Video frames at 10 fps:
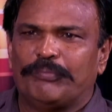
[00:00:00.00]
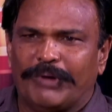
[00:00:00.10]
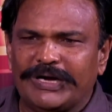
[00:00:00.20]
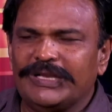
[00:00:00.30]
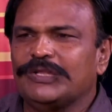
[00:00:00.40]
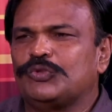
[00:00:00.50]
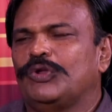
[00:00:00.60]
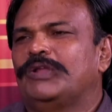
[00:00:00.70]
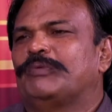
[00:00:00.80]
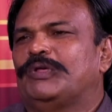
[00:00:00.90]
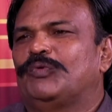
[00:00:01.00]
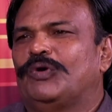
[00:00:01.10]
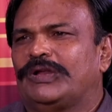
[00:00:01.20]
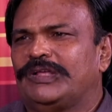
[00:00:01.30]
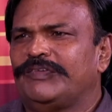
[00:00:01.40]
மகளிர் தொழில்
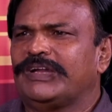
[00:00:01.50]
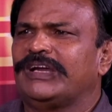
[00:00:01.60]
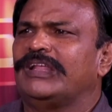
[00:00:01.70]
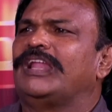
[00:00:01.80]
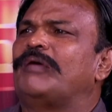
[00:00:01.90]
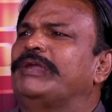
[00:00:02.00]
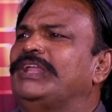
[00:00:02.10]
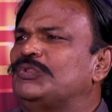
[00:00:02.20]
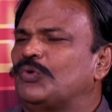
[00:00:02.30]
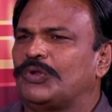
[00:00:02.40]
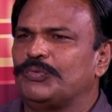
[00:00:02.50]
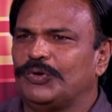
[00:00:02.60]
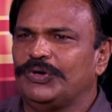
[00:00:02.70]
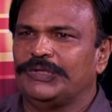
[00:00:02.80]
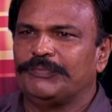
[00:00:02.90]
முனைவோர் இவர்களெல்லாம் என்னை தொடர்பு
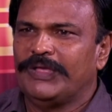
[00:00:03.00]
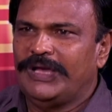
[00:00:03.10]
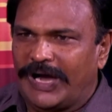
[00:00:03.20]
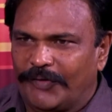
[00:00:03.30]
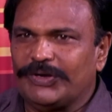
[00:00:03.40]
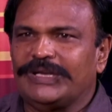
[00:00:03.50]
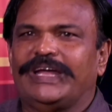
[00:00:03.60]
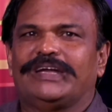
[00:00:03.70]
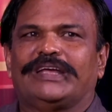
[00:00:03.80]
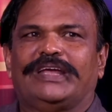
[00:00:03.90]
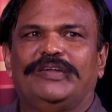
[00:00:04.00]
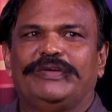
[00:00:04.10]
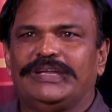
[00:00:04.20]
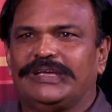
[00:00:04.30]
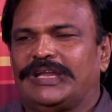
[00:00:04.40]
கொண்டு அவர்கள் கேட்ட
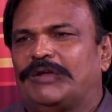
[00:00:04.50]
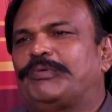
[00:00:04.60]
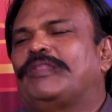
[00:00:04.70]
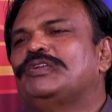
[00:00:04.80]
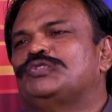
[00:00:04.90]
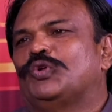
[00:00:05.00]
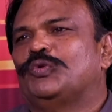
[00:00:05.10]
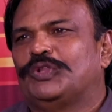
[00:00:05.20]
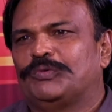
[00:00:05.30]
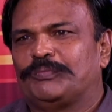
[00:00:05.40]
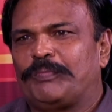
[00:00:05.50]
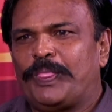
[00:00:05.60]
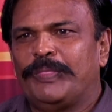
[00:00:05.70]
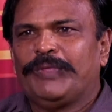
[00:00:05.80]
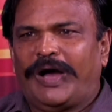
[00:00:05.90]
கேள்விகளுக்கு நான் பதில் சொல்லுவதும்
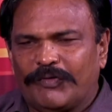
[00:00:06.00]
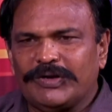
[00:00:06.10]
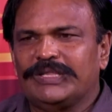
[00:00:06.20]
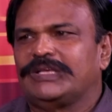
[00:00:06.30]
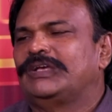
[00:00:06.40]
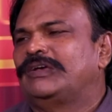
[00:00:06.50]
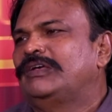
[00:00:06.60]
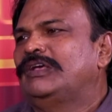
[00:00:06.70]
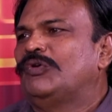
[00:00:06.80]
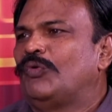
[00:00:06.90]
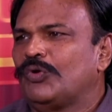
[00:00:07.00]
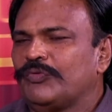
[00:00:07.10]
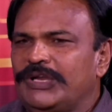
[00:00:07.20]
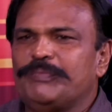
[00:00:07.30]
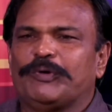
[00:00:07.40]
அவர்களுக்கு ஒரு
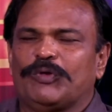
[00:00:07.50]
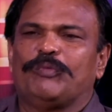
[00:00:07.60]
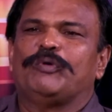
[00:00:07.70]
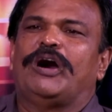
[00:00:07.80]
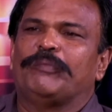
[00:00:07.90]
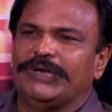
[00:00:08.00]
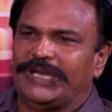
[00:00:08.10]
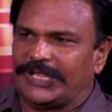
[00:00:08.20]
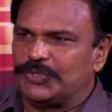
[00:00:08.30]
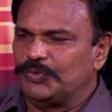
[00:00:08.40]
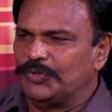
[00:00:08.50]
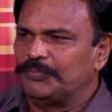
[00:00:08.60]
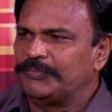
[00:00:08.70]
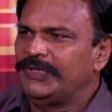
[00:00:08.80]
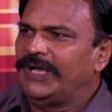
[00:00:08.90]
விழிப்புணர்வு முகாம்கள் நடத்துவதும்
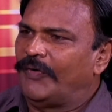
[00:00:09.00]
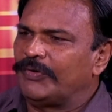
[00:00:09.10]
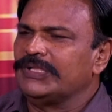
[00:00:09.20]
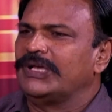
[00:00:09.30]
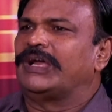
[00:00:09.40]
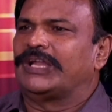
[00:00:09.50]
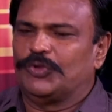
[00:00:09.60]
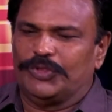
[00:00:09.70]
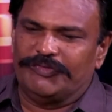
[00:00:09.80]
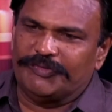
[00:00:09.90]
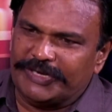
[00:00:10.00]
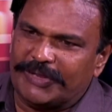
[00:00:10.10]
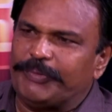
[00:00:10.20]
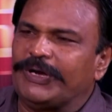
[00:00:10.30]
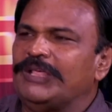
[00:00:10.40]
அவர்களுக்கு கடனுதவி
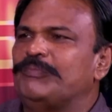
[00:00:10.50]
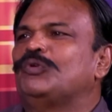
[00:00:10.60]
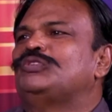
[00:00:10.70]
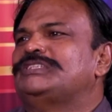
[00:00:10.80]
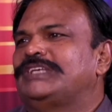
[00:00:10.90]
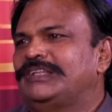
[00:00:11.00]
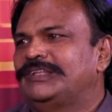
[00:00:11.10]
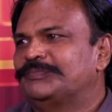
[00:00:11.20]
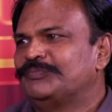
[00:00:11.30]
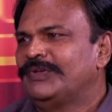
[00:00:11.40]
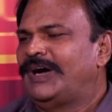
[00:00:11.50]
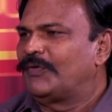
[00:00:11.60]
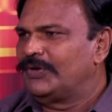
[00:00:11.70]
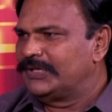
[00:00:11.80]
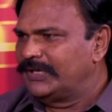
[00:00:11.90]
விண்ணப்பங்களை பூர்த்தி செய்து
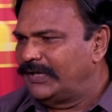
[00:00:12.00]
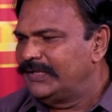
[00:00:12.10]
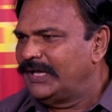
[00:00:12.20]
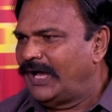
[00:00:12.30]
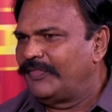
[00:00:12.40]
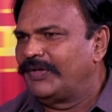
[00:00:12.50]
அவர்களுக்கு அந்த